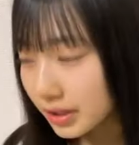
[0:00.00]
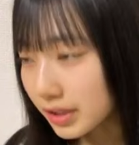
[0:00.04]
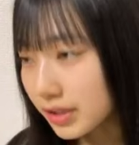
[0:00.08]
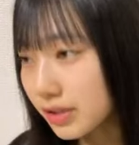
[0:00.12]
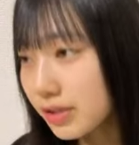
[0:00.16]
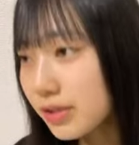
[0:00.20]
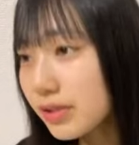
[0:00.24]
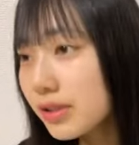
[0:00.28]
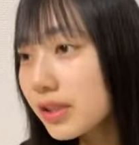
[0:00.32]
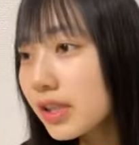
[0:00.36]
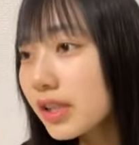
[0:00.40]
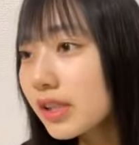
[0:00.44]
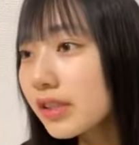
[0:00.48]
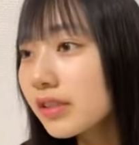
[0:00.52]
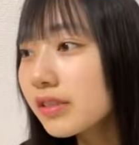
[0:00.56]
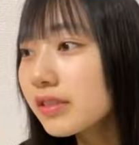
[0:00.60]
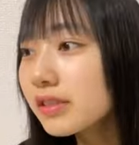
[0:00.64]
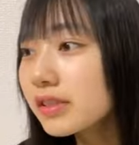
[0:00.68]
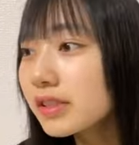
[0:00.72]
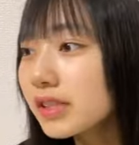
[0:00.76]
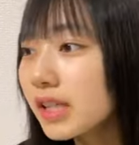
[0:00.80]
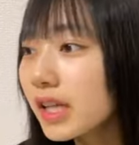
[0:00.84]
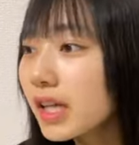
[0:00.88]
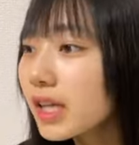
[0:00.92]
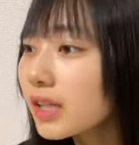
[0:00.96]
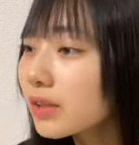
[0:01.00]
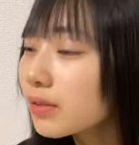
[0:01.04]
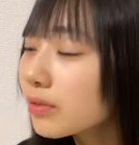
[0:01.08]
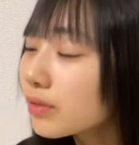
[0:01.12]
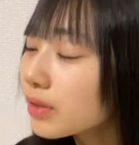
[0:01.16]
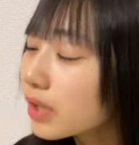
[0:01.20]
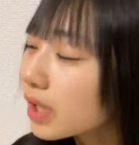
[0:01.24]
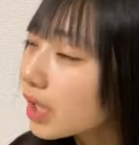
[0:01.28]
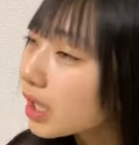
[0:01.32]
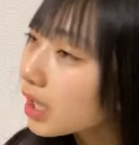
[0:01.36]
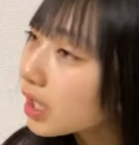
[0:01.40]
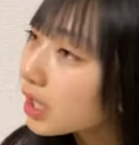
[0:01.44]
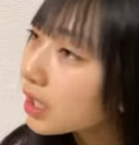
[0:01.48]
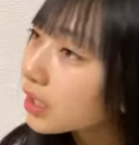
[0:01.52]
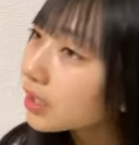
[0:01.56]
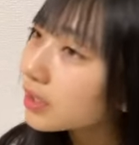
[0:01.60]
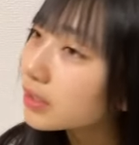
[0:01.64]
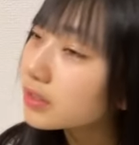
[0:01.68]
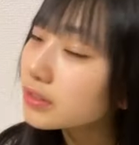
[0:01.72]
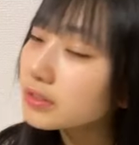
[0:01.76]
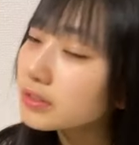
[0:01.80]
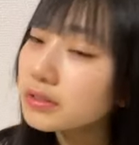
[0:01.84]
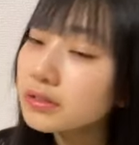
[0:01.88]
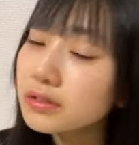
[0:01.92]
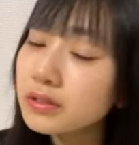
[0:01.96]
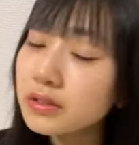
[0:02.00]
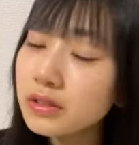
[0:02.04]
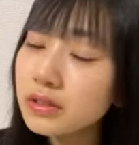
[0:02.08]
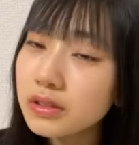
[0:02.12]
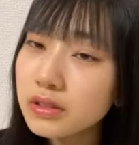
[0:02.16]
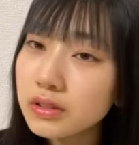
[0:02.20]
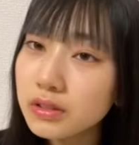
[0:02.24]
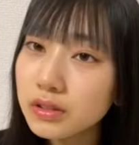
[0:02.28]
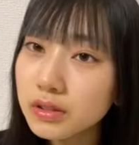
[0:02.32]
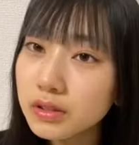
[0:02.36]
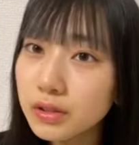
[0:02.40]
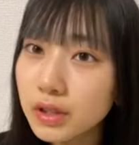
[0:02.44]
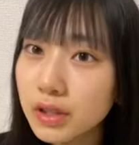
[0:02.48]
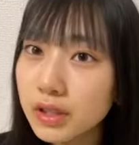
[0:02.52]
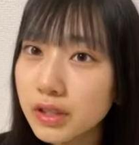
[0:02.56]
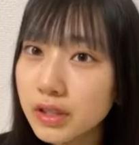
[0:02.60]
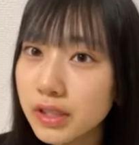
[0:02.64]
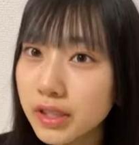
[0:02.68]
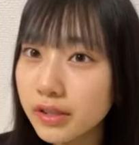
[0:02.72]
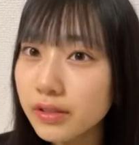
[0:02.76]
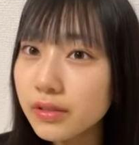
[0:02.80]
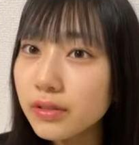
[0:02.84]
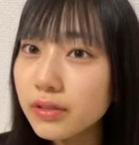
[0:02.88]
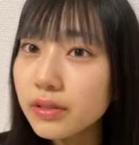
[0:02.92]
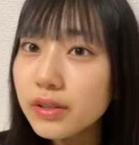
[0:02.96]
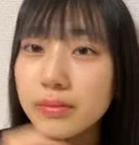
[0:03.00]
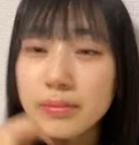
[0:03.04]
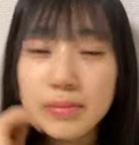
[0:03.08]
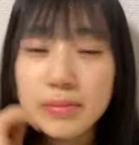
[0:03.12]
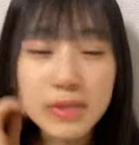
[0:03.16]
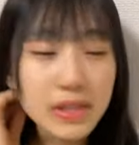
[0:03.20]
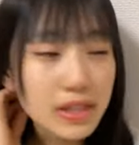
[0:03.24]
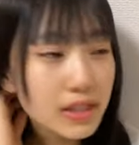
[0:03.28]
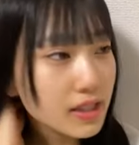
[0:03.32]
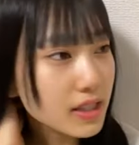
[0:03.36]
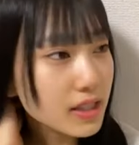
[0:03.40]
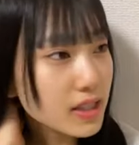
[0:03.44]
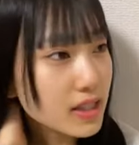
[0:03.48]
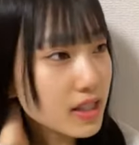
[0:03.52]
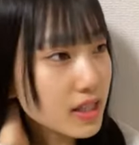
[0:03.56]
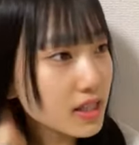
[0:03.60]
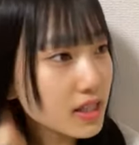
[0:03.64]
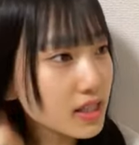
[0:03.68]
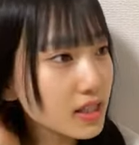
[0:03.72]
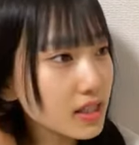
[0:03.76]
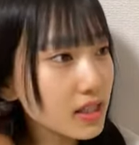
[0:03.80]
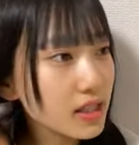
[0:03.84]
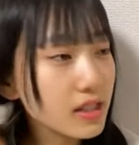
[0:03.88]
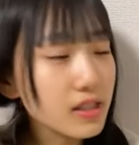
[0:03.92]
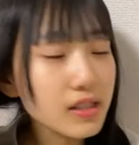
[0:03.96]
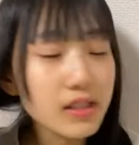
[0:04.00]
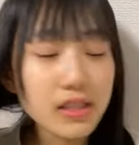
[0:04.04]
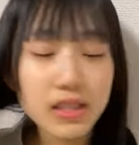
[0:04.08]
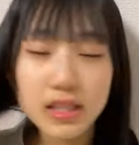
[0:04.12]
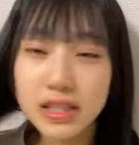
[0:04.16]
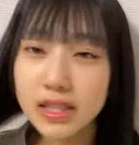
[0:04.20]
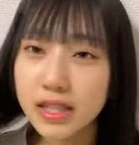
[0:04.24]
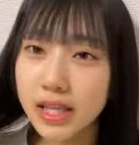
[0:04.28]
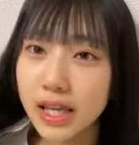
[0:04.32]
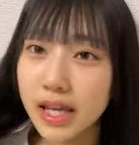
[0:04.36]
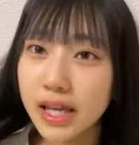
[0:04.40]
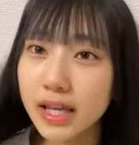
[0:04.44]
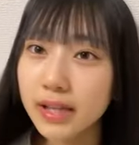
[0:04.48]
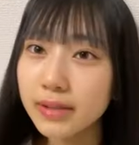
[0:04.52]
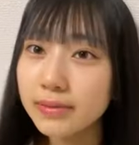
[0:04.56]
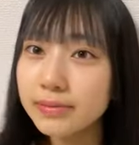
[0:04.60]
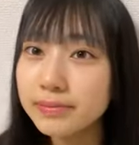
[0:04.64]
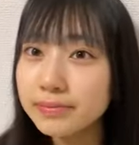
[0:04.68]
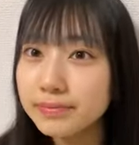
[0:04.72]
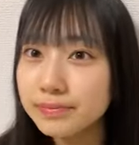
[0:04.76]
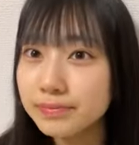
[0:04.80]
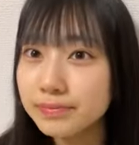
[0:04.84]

いうか中学生とか小学生の時めっちゃ雑誌が好きで